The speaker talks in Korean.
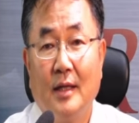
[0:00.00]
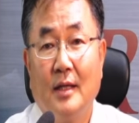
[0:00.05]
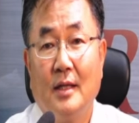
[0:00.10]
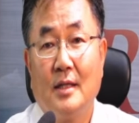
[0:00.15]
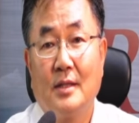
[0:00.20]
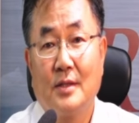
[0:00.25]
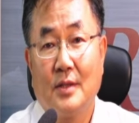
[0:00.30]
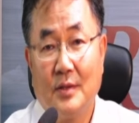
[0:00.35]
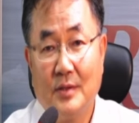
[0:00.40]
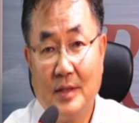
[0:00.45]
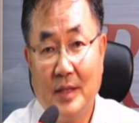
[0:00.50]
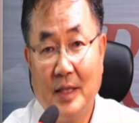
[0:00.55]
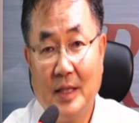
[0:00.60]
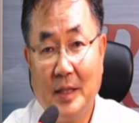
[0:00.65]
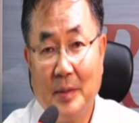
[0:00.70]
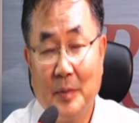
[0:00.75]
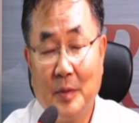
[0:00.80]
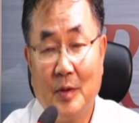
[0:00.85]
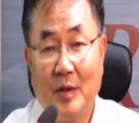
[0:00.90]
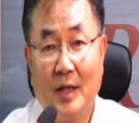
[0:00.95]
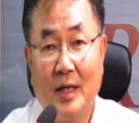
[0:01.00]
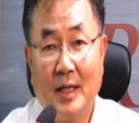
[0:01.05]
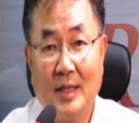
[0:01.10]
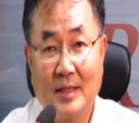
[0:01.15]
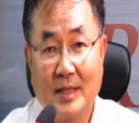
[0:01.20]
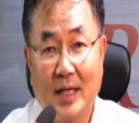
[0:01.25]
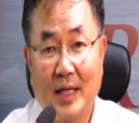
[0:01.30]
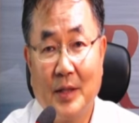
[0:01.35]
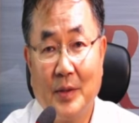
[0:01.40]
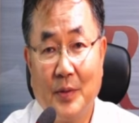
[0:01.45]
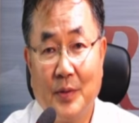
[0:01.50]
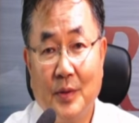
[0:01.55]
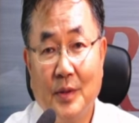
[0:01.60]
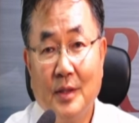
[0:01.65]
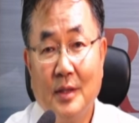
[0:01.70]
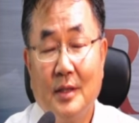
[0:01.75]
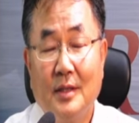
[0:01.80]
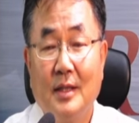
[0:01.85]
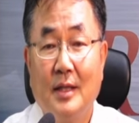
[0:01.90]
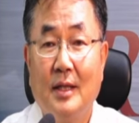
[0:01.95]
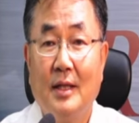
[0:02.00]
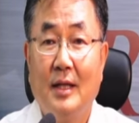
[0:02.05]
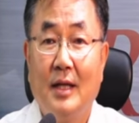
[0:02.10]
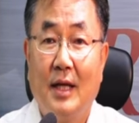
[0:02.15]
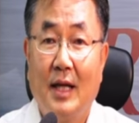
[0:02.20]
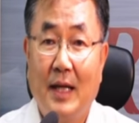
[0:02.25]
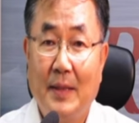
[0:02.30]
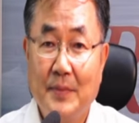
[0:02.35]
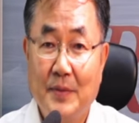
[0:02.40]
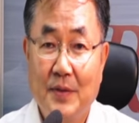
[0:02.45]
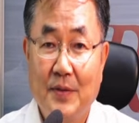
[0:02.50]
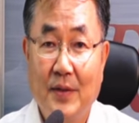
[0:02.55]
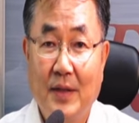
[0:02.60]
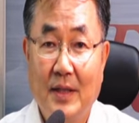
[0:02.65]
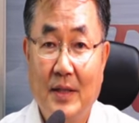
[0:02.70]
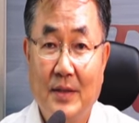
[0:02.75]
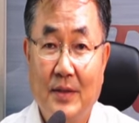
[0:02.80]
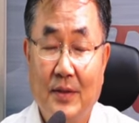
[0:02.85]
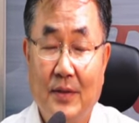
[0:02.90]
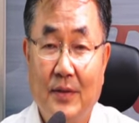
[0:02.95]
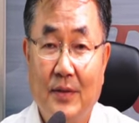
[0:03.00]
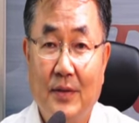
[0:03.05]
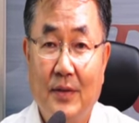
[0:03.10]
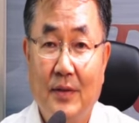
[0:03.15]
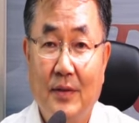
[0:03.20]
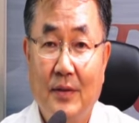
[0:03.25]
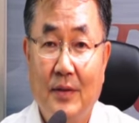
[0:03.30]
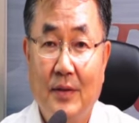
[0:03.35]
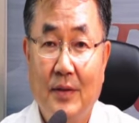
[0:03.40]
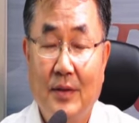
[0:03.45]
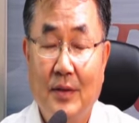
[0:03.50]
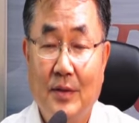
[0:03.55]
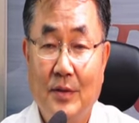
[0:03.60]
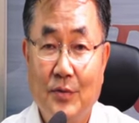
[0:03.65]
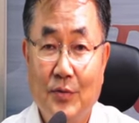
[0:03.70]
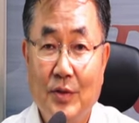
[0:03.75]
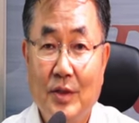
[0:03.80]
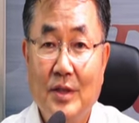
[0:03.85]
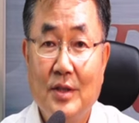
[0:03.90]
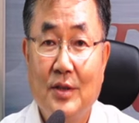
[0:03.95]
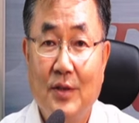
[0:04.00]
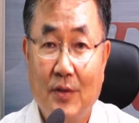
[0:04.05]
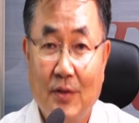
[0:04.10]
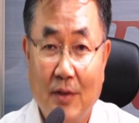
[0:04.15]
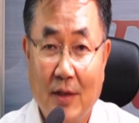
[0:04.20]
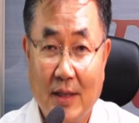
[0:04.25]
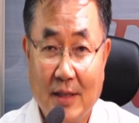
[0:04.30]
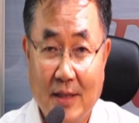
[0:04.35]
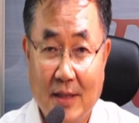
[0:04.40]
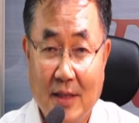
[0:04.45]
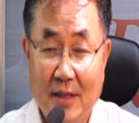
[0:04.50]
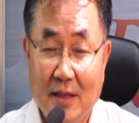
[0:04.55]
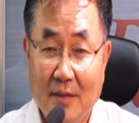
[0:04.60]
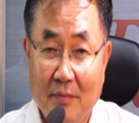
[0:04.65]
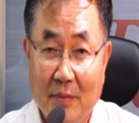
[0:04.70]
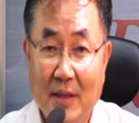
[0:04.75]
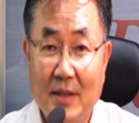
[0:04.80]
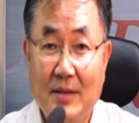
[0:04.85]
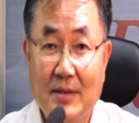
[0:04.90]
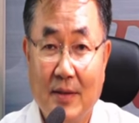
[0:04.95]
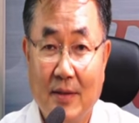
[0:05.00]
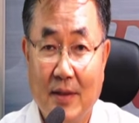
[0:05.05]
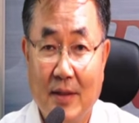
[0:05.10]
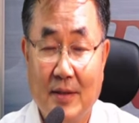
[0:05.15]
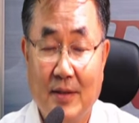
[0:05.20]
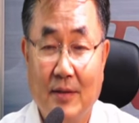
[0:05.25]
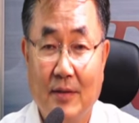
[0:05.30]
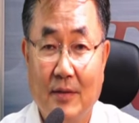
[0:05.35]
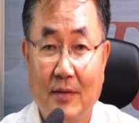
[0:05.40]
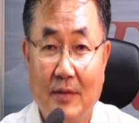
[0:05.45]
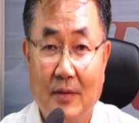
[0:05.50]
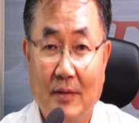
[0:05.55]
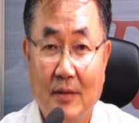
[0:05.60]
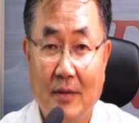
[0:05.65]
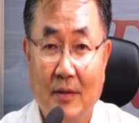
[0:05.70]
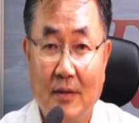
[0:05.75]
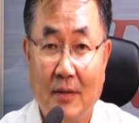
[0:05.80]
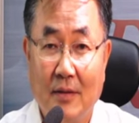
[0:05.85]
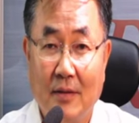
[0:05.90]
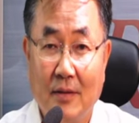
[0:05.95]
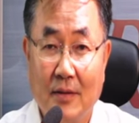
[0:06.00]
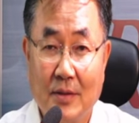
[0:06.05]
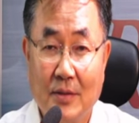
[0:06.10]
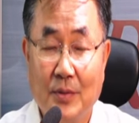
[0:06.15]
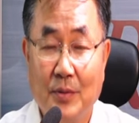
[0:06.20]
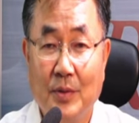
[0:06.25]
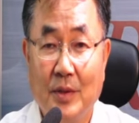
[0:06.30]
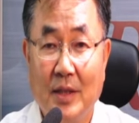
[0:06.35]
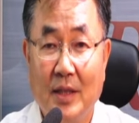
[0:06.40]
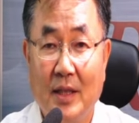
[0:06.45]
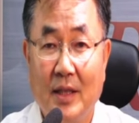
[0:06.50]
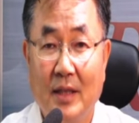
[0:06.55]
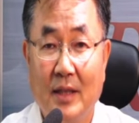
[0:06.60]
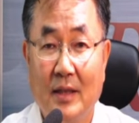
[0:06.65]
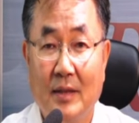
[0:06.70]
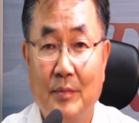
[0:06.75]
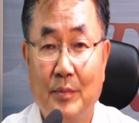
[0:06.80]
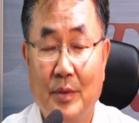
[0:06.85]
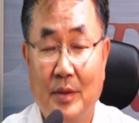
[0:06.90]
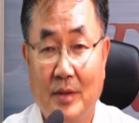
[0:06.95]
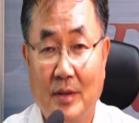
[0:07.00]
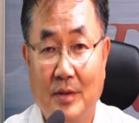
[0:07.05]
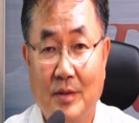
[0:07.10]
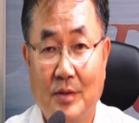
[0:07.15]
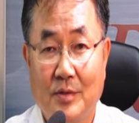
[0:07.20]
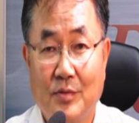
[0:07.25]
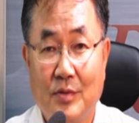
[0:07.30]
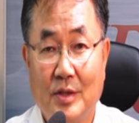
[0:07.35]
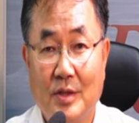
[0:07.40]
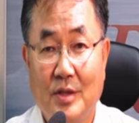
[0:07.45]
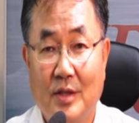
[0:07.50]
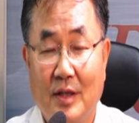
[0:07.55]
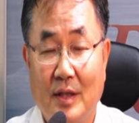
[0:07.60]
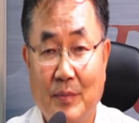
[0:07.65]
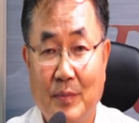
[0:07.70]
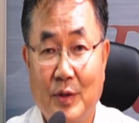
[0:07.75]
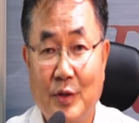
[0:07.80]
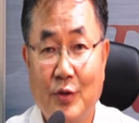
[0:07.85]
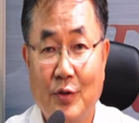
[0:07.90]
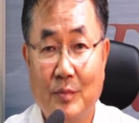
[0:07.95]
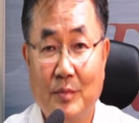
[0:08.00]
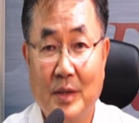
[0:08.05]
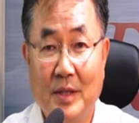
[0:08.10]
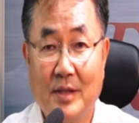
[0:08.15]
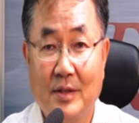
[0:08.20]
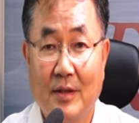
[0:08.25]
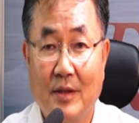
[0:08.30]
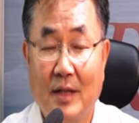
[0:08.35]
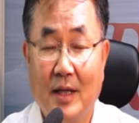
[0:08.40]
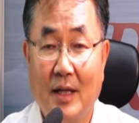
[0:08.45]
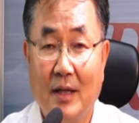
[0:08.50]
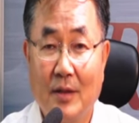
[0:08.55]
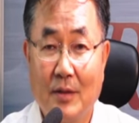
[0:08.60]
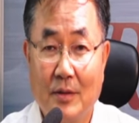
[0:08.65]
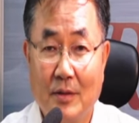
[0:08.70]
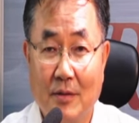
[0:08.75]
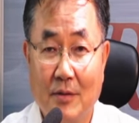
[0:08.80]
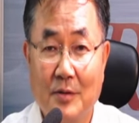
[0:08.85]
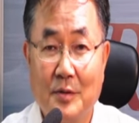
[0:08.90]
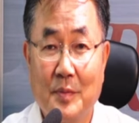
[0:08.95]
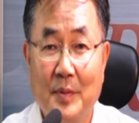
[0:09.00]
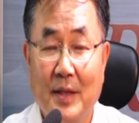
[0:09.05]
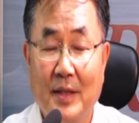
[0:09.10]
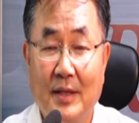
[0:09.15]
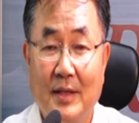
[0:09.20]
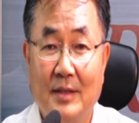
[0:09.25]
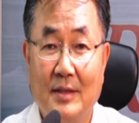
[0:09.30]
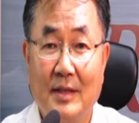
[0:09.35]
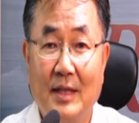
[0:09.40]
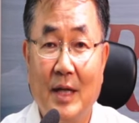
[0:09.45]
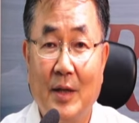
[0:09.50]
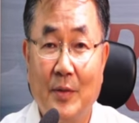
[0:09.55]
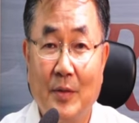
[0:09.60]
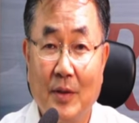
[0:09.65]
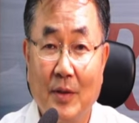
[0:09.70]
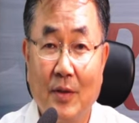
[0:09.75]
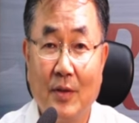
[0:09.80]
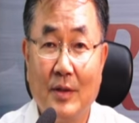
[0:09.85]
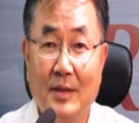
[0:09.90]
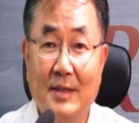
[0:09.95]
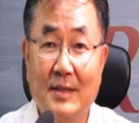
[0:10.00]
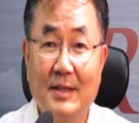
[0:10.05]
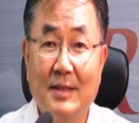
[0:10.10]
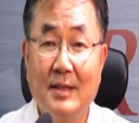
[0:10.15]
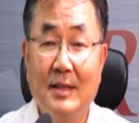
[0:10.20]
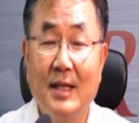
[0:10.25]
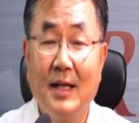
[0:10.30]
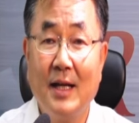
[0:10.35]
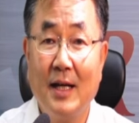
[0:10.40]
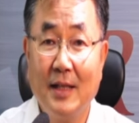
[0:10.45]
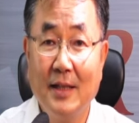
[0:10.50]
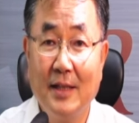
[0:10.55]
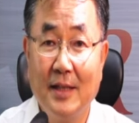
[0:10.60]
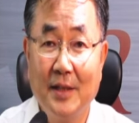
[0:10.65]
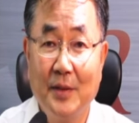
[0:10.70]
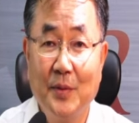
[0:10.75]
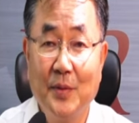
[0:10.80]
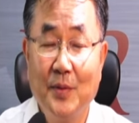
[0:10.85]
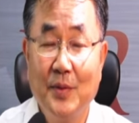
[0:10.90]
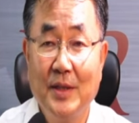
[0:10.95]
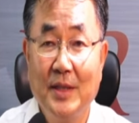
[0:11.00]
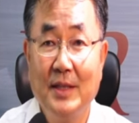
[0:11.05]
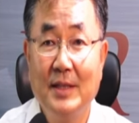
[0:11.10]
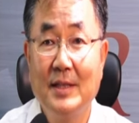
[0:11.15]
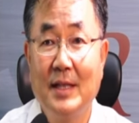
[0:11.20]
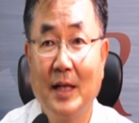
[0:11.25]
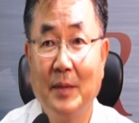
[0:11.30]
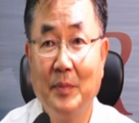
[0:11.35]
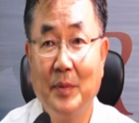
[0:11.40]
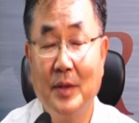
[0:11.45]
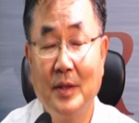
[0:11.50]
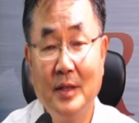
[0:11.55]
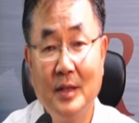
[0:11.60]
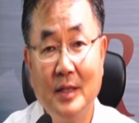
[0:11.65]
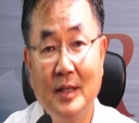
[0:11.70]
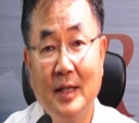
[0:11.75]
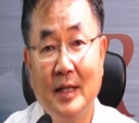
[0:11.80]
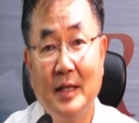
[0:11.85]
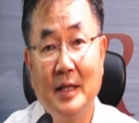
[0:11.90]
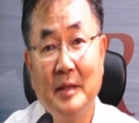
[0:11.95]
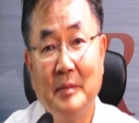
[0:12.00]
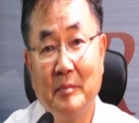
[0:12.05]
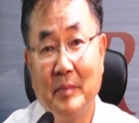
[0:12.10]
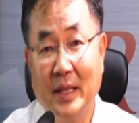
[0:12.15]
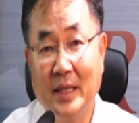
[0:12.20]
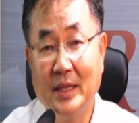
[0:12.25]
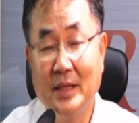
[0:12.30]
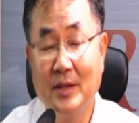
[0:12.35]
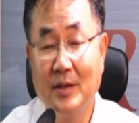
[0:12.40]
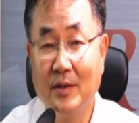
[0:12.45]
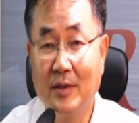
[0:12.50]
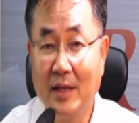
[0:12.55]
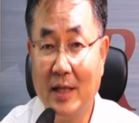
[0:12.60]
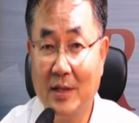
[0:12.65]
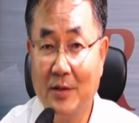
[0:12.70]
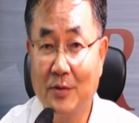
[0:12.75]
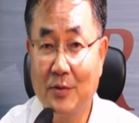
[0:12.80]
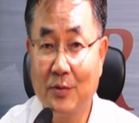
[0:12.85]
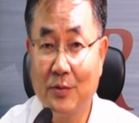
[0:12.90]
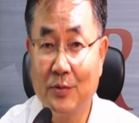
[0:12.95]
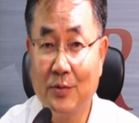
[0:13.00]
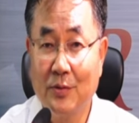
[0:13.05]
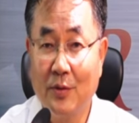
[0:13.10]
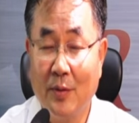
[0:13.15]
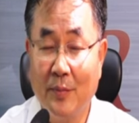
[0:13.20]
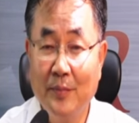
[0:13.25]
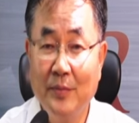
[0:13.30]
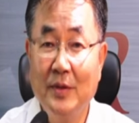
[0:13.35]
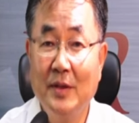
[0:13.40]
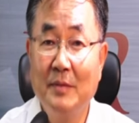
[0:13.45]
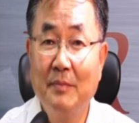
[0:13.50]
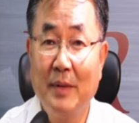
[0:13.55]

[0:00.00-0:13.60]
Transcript: 선생님과 자료를 합성해서 스위처 같이 믹서에서 어, 소니의 프로덕션 스위치나 비전 믹서나 크로스밸리에서 나오는 걸 쓴다 하더라도 이 장면을 만들어낼 수 없는